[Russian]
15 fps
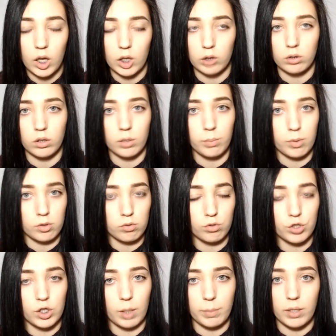которая
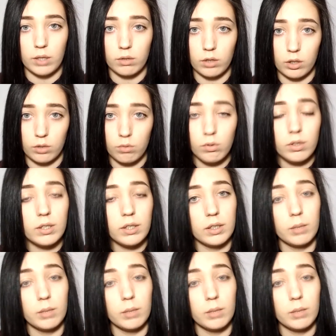прослужила мне три года.